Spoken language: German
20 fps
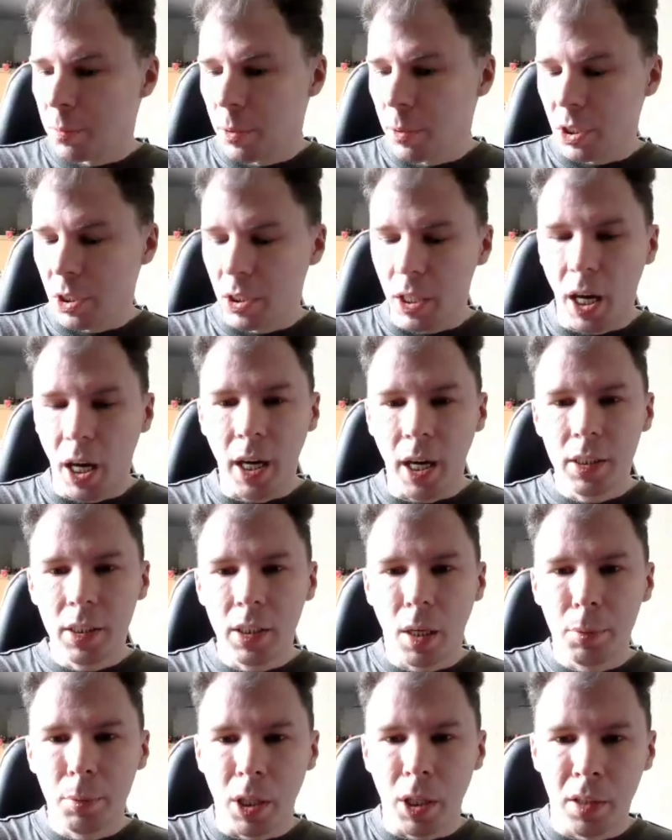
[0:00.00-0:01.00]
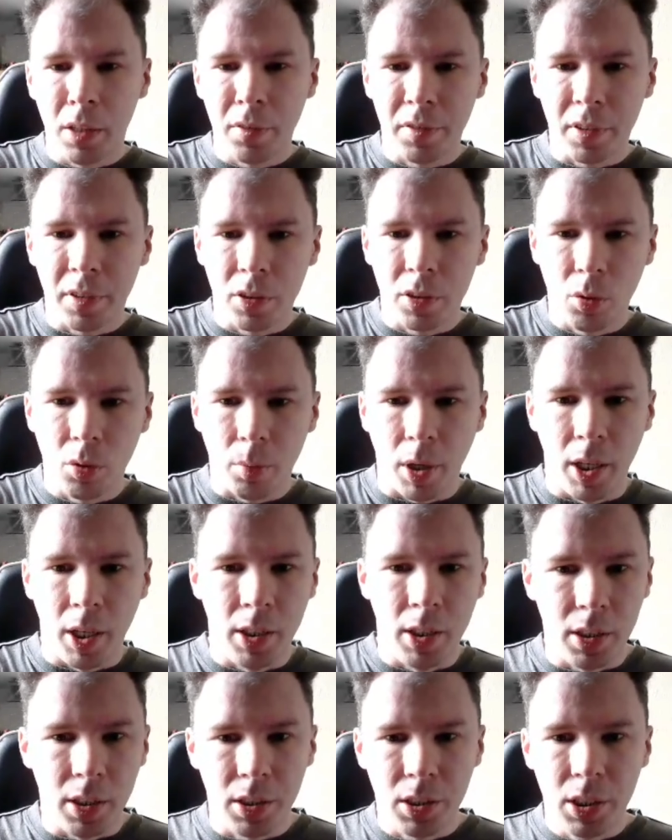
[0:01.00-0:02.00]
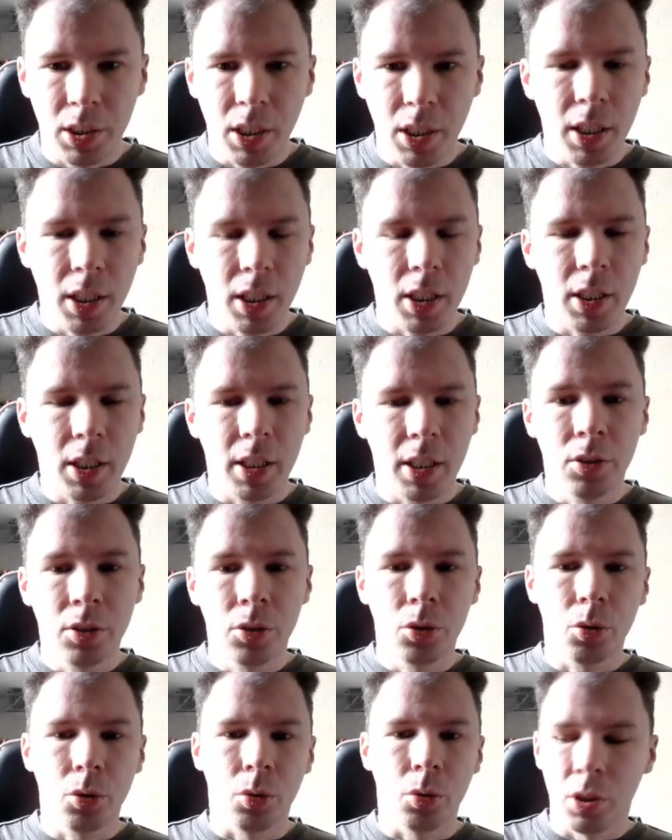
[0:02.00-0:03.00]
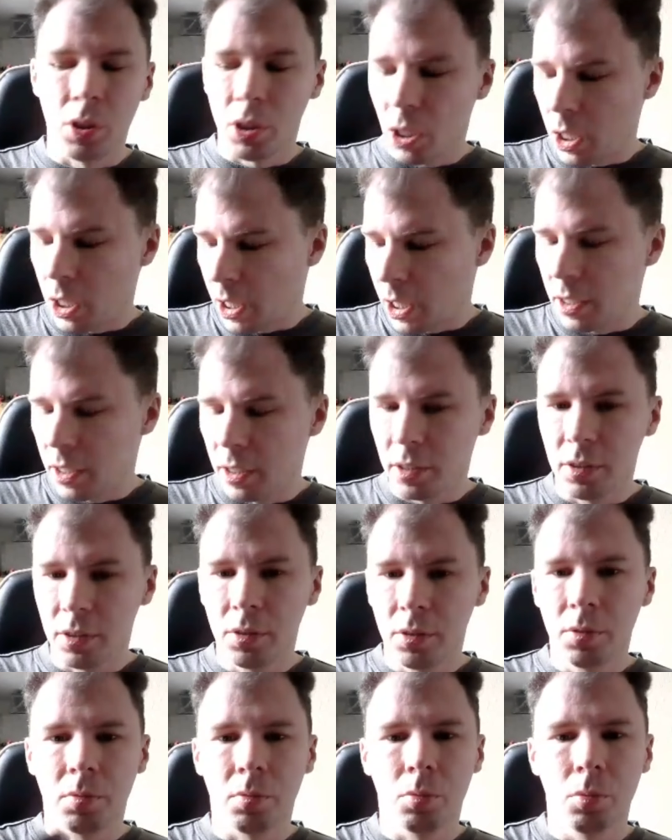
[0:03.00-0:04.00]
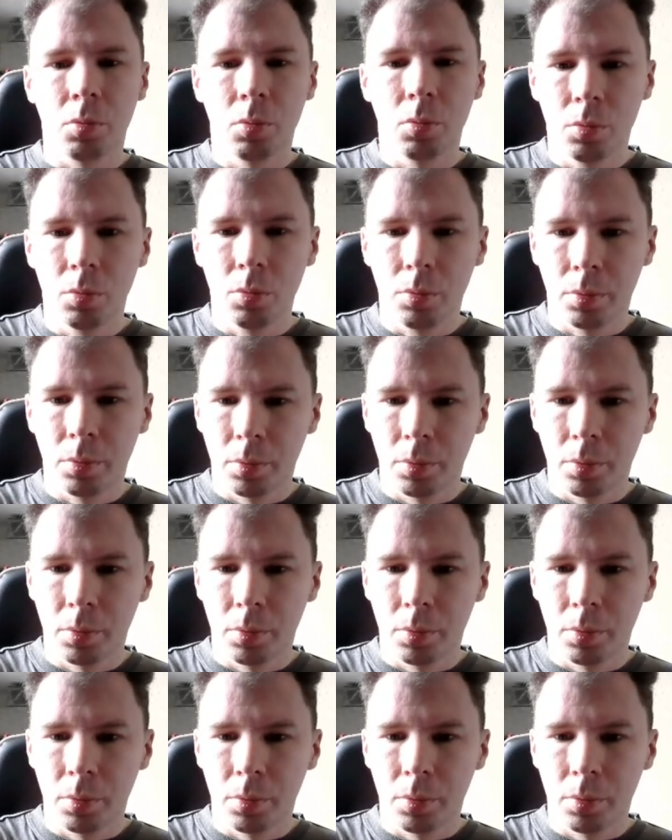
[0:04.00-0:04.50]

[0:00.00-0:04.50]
Als Materialien habe ich einfach nur mein Dessertglas und einen